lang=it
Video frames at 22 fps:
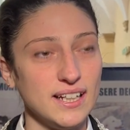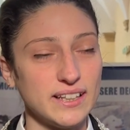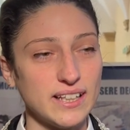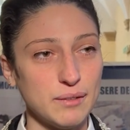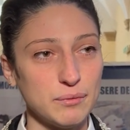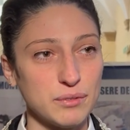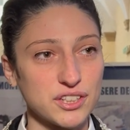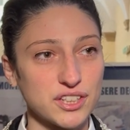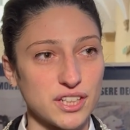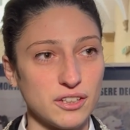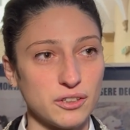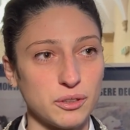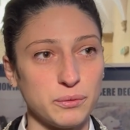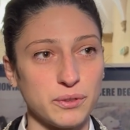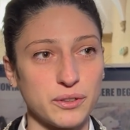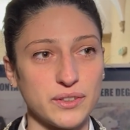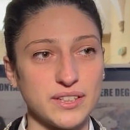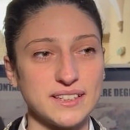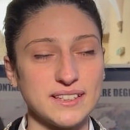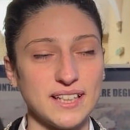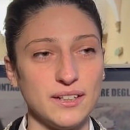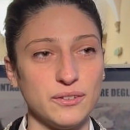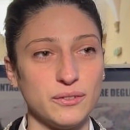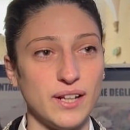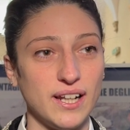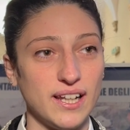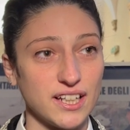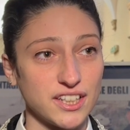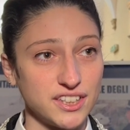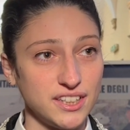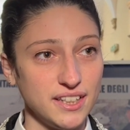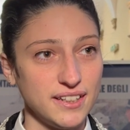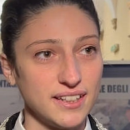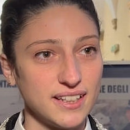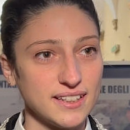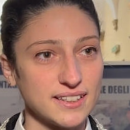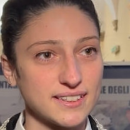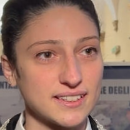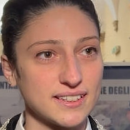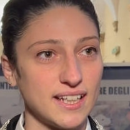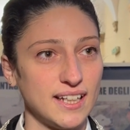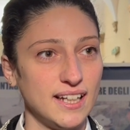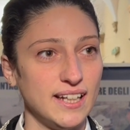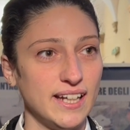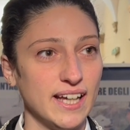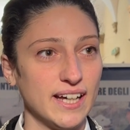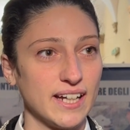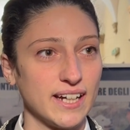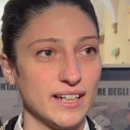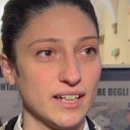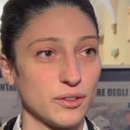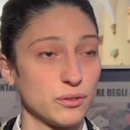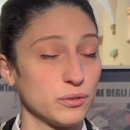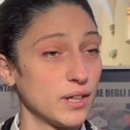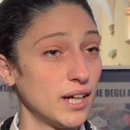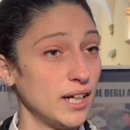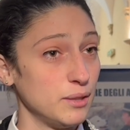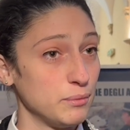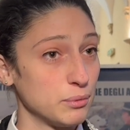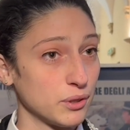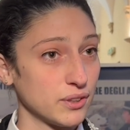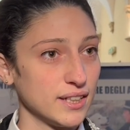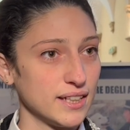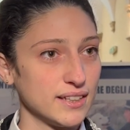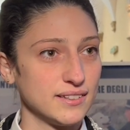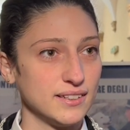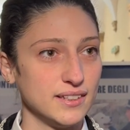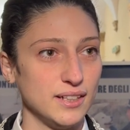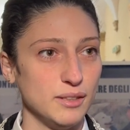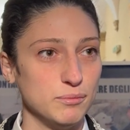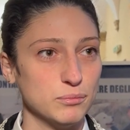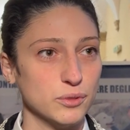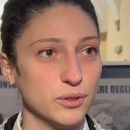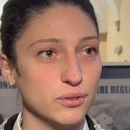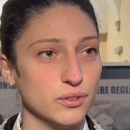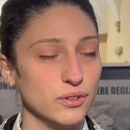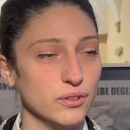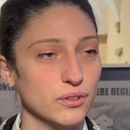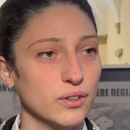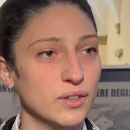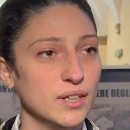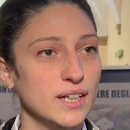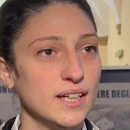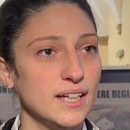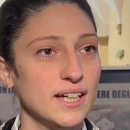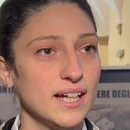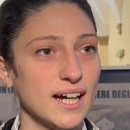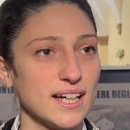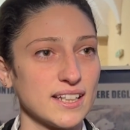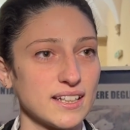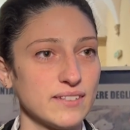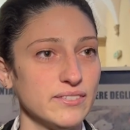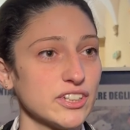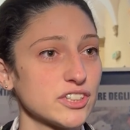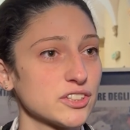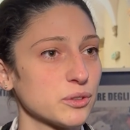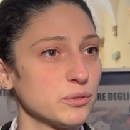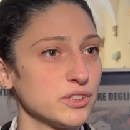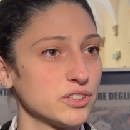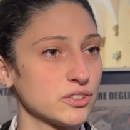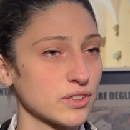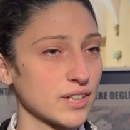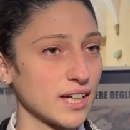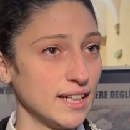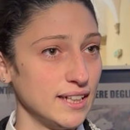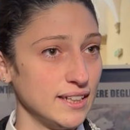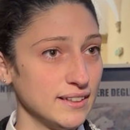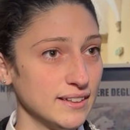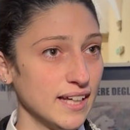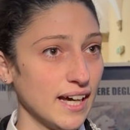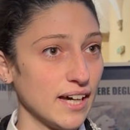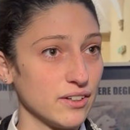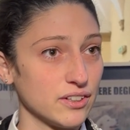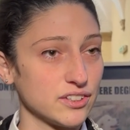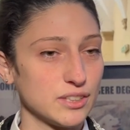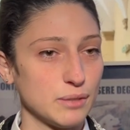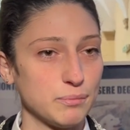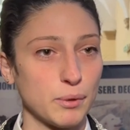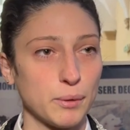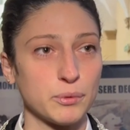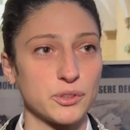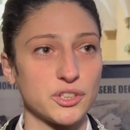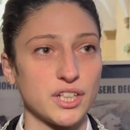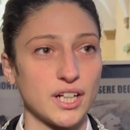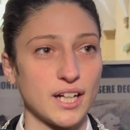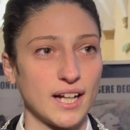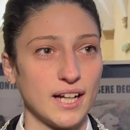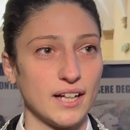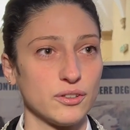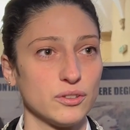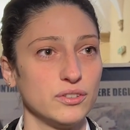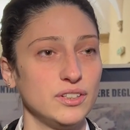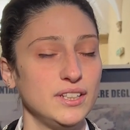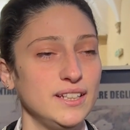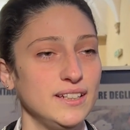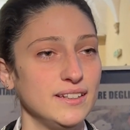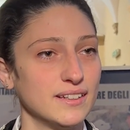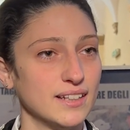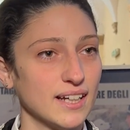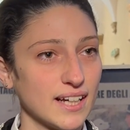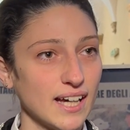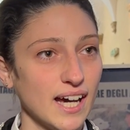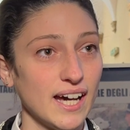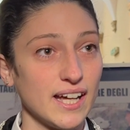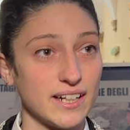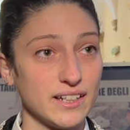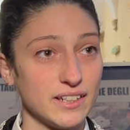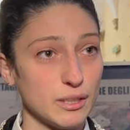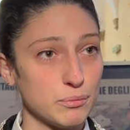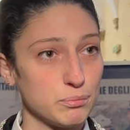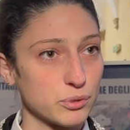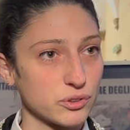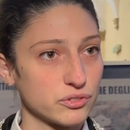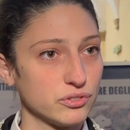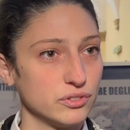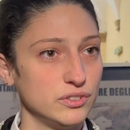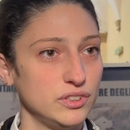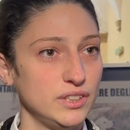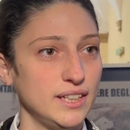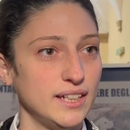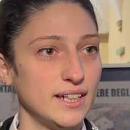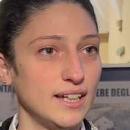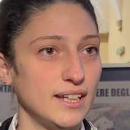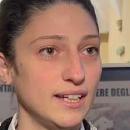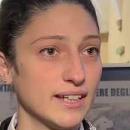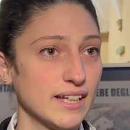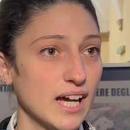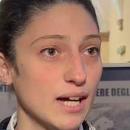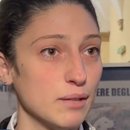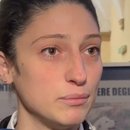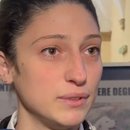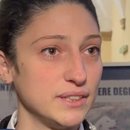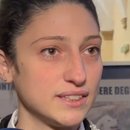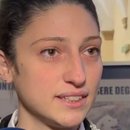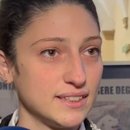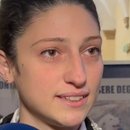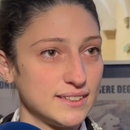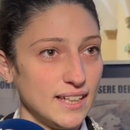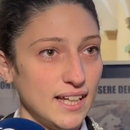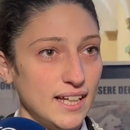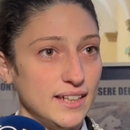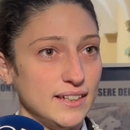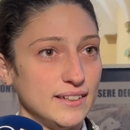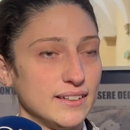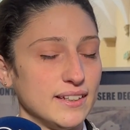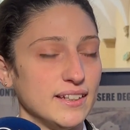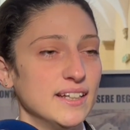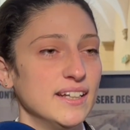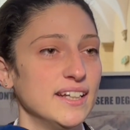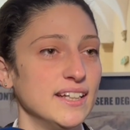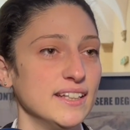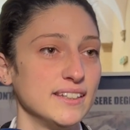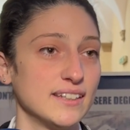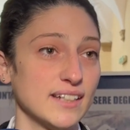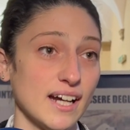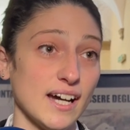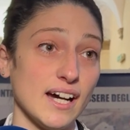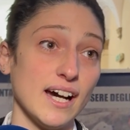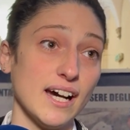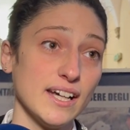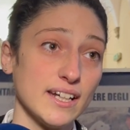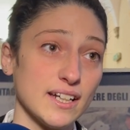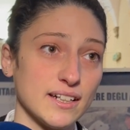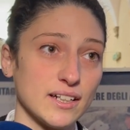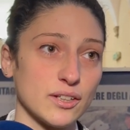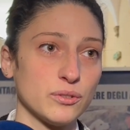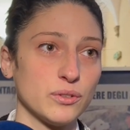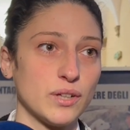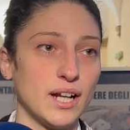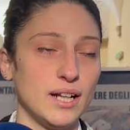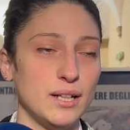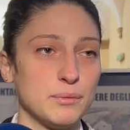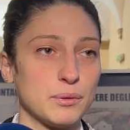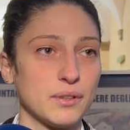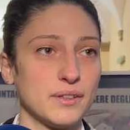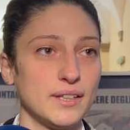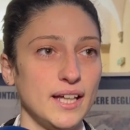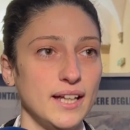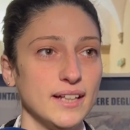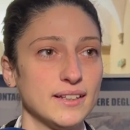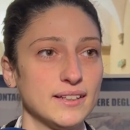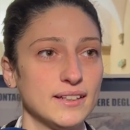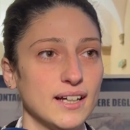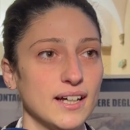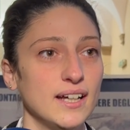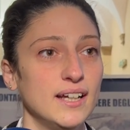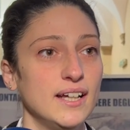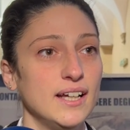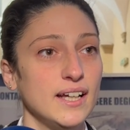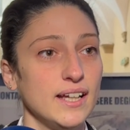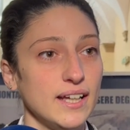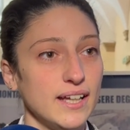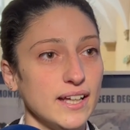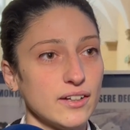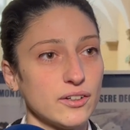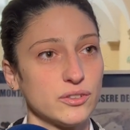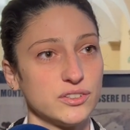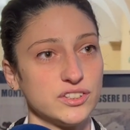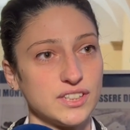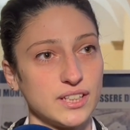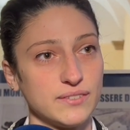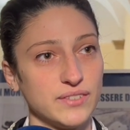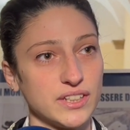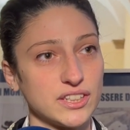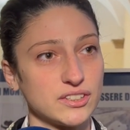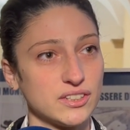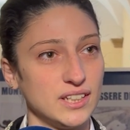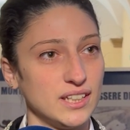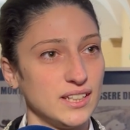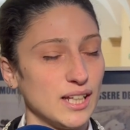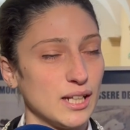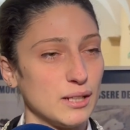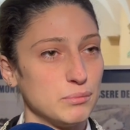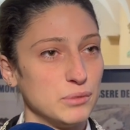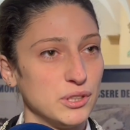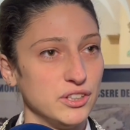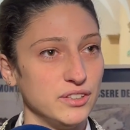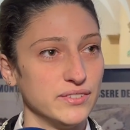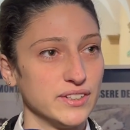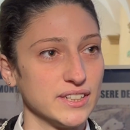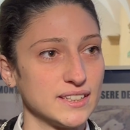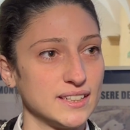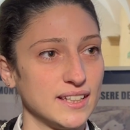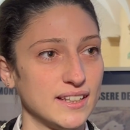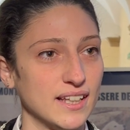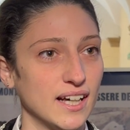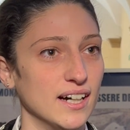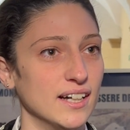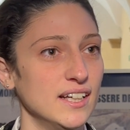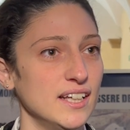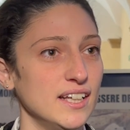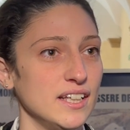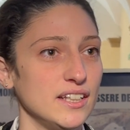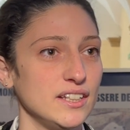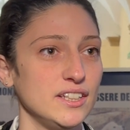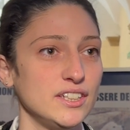Il tema scelto per quest'anno è la CITES e le aree naturali protette nel mondo. Attraverso questo calendario si è proprio cercato di indagare e di approfondire il legame esistente tra area naturale protetta e conservazione della biodiversità.